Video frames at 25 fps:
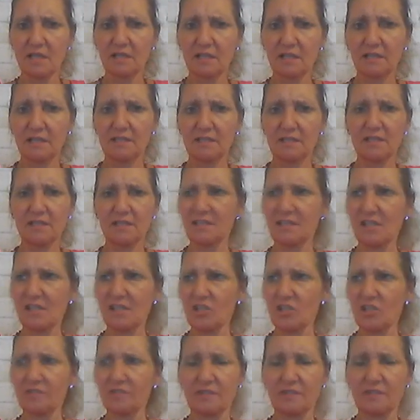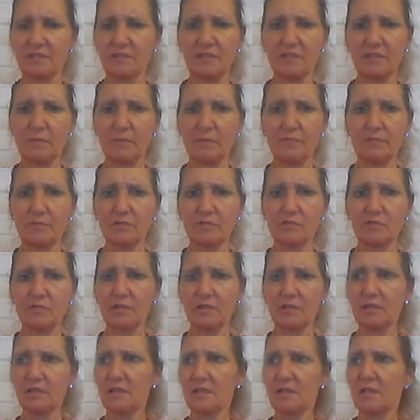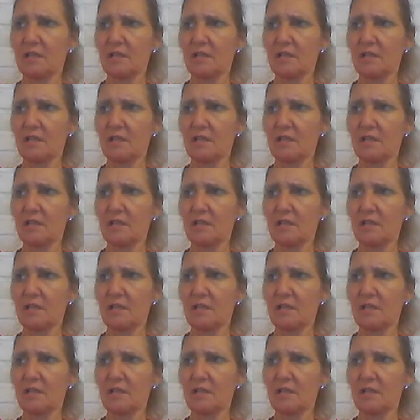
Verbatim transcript: dass die Gesellschaft irgendwie nicht mehr funktioniert.